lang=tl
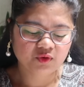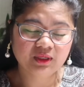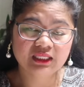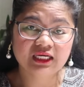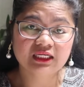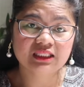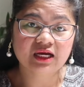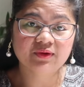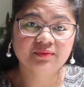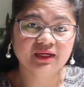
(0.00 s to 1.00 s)
Humingi tayo ng
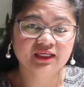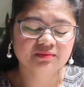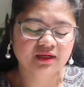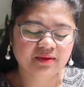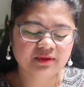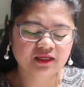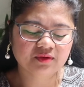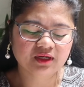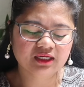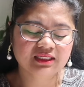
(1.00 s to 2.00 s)
tawad, Bes. Marami
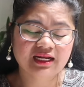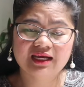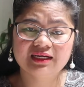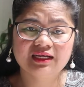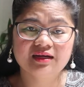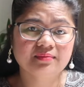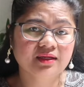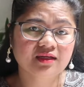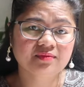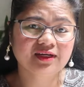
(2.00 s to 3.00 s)
tayong mga kasalanan.
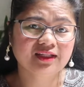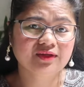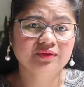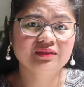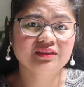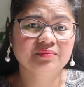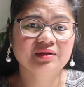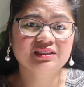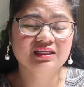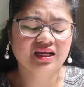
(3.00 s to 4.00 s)
Aminin mo natin o hindi.
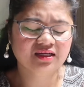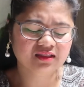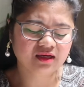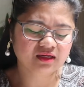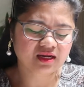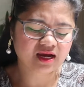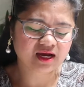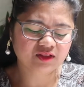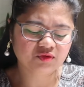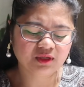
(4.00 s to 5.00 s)
Makasalanan tayong
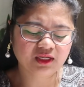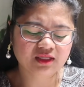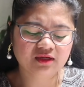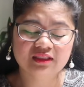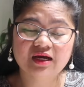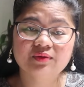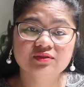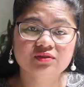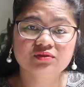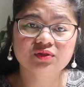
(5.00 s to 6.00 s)
lahat. Humingi tayo ng
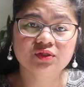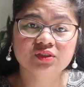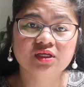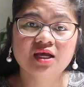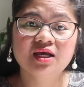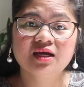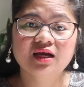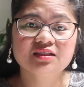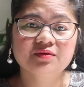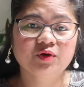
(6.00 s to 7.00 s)
tawad sa Diyos.
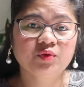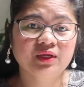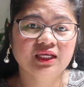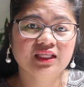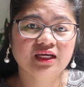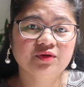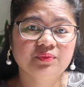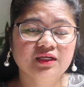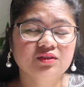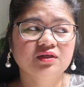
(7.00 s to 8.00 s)
Kasi pag humingi tayo,
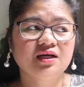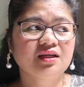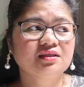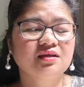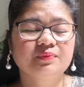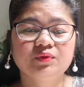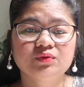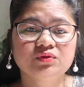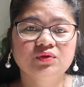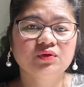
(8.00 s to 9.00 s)
pag ito'y galing sa
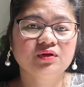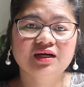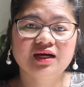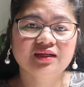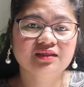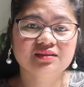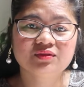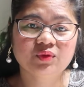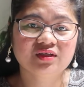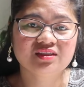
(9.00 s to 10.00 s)
puso, God
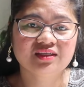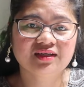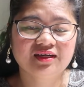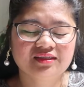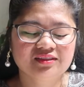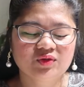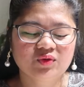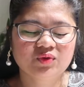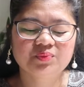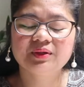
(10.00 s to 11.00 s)
is watching us.
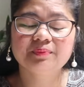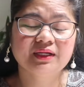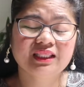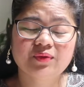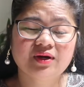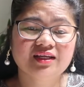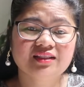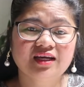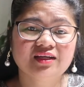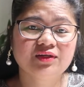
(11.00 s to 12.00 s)
So,
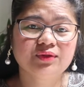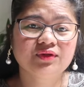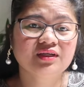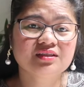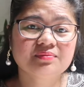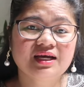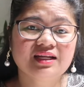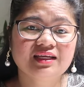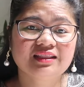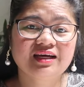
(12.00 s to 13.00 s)
papatawarin tayo ni Lord. Kasi
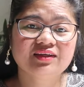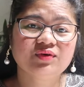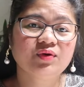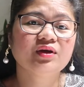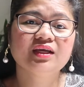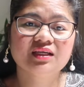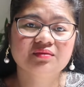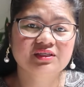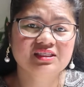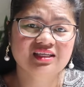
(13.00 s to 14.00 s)
mahal niya tayo.
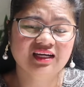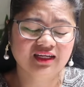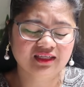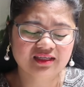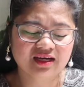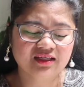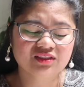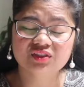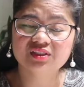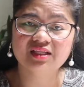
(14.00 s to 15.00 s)
Higit pa sa sarili niya.
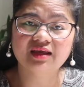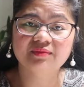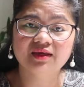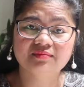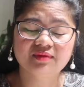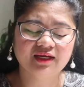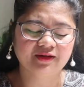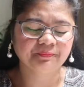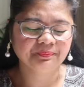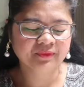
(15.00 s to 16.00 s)
In Jesus' name,
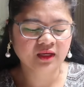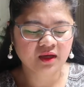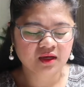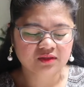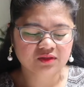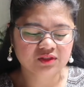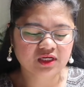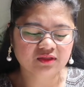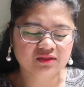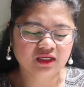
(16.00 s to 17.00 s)
Amen. So,
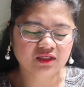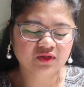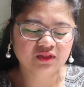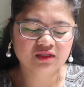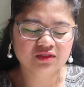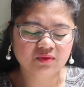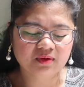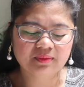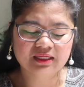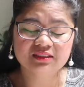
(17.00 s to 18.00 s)
shout out sa inyo. Diretso
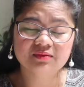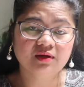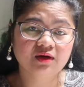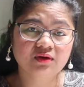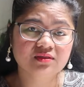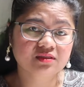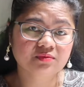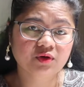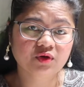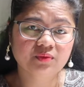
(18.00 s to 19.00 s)
ako magbasa sa mga, isa
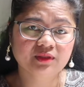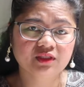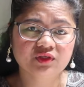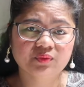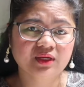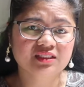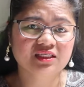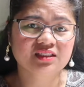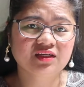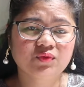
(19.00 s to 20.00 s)
sa mga comment niyo
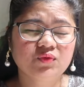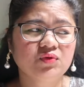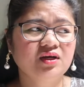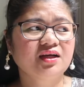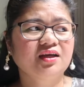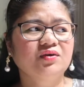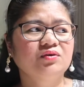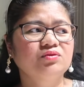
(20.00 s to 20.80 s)
Bes. Kasi naguguluhan kayo.